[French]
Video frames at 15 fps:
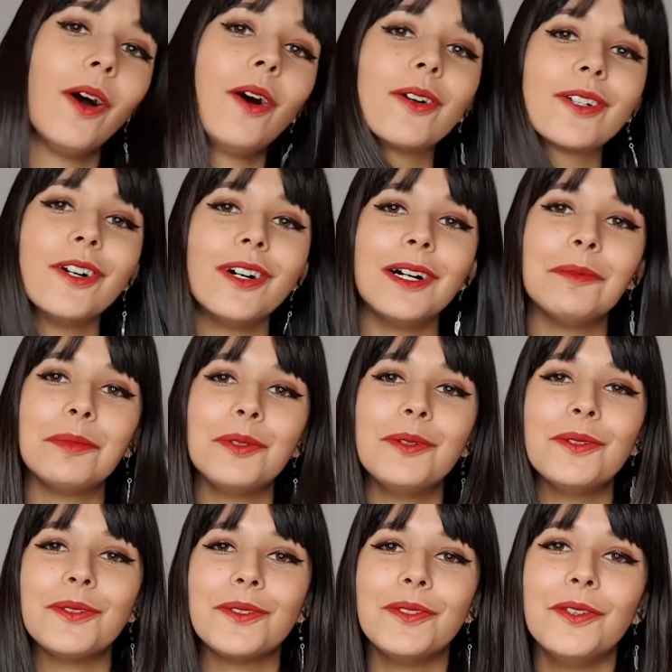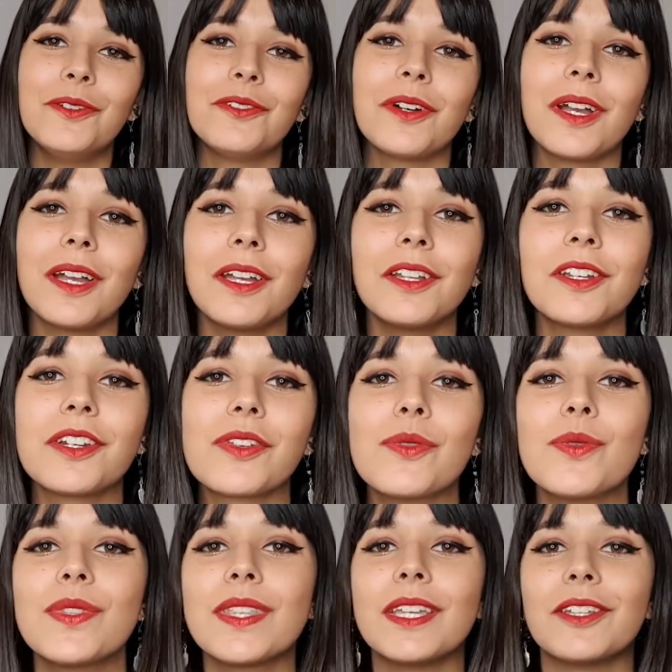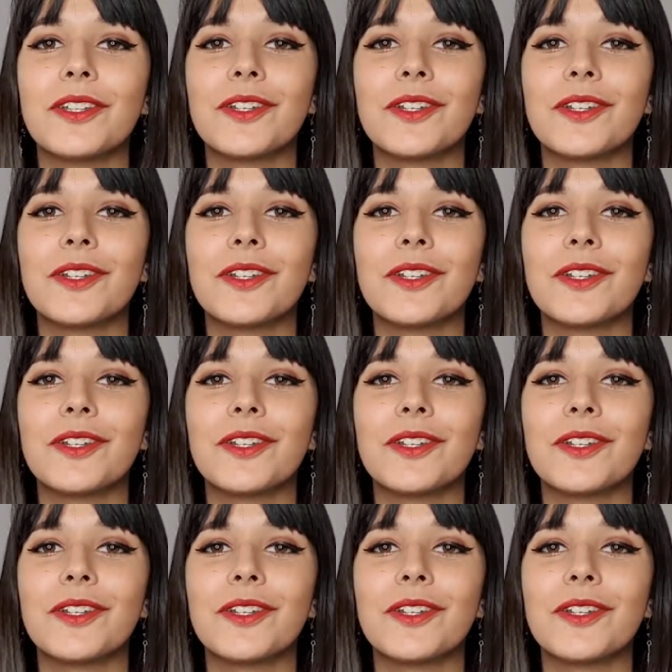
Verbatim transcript: Encore un peu de fringues, j'ai eu cette